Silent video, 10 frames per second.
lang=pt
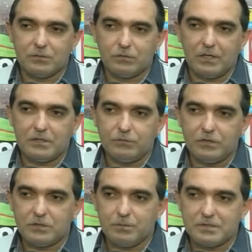são três
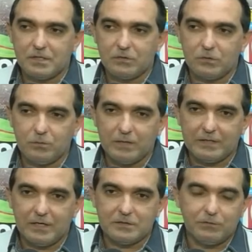vítimas, sendo que
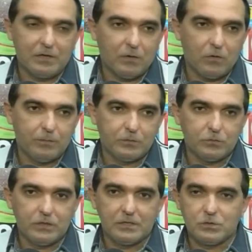uma delas veio a
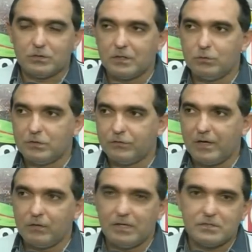óbito e as outras duas
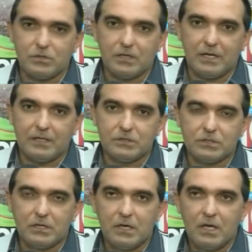ficaram
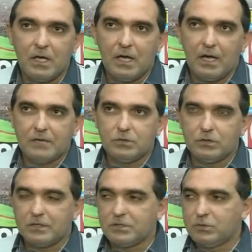lesionadas. As
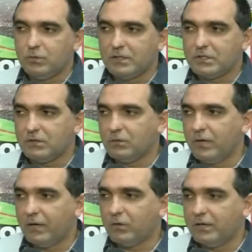outras duas
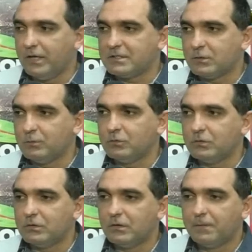o reconhecem
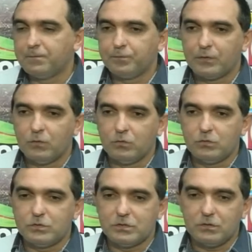como
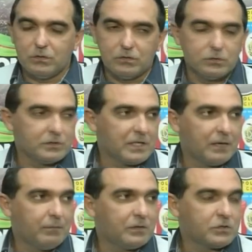um dos, dos
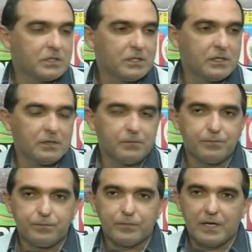elementos que
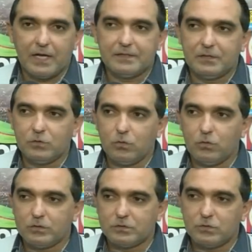atentou
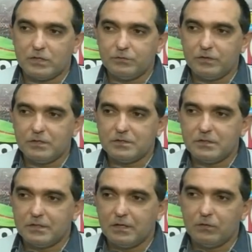contra suas vidas.
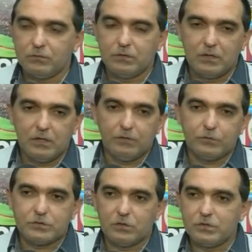Então, em
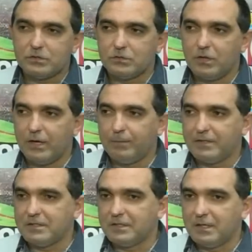função disso, nós
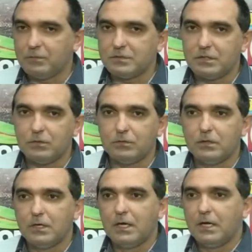representamos, eu
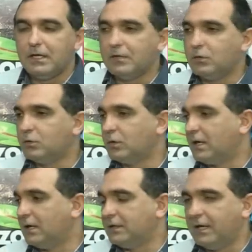e a
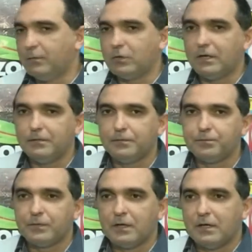doutora Débora,
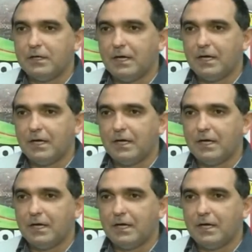que é